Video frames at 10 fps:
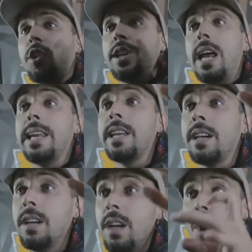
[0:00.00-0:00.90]
uma
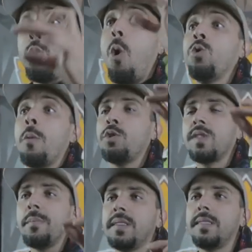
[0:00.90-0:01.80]
janelinha com o nome
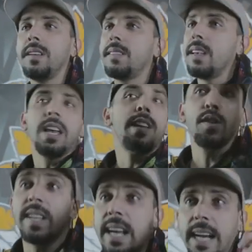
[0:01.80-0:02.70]
dos MCs e
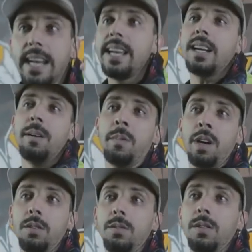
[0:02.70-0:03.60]
você clica,
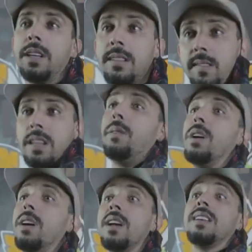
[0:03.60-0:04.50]
mano, em cima.
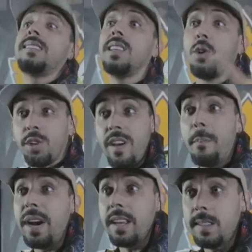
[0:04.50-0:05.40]
Se não tiver
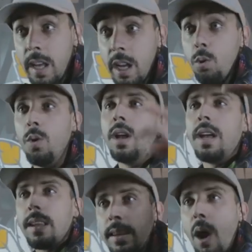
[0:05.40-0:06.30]
aparecendo,
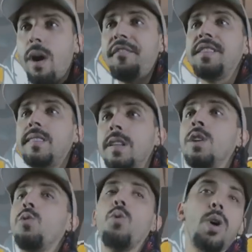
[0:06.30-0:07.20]
dá um
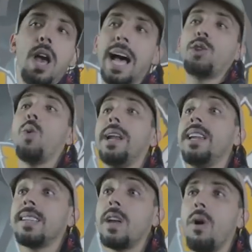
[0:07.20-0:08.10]
F5,
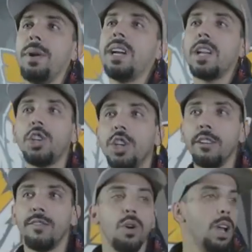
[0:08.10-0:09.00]
atualiza aí o
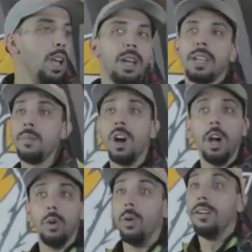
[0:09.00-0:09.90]
aplicativo e,
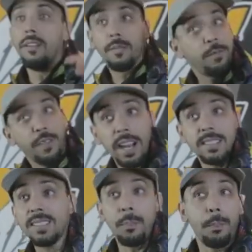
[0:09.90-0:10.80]
mano,
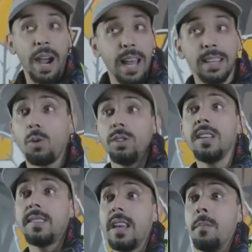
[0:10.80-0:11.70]
faz essa parada
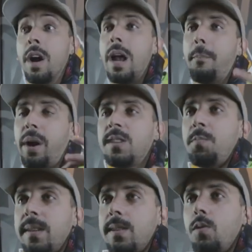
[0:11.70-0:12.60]
acontecer, mano. A
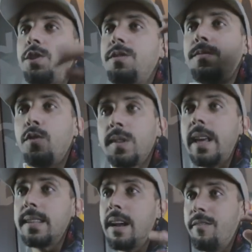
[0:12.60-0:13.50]
participação de
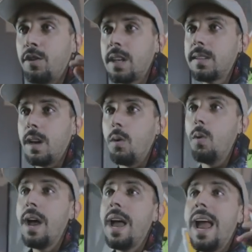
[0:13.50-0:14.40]
vocês na
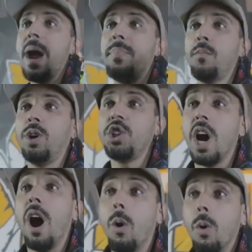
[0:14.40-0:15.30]
votação é
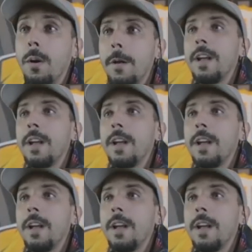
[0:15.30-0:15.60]
primordial.